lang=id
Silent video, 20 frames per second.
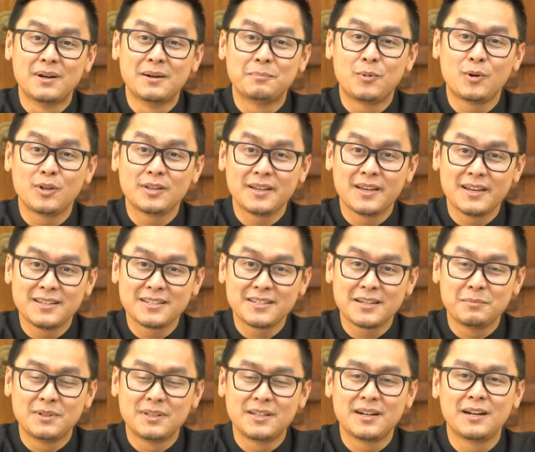podcast
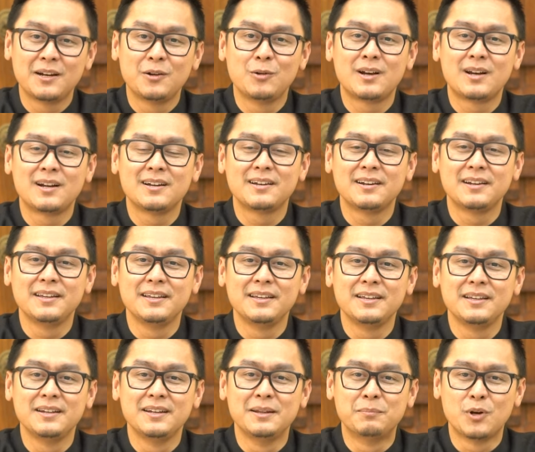Kementerian Luar
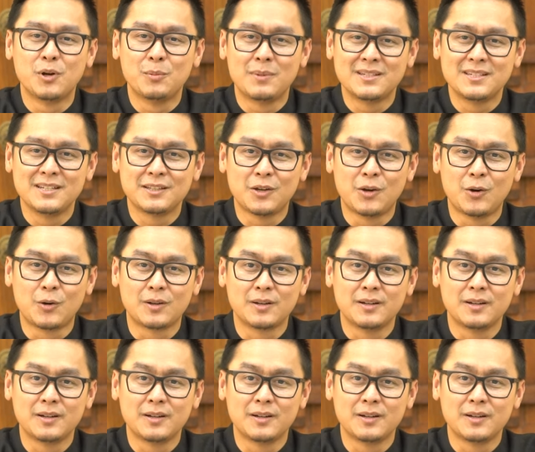Negeri Diplomasi Talk,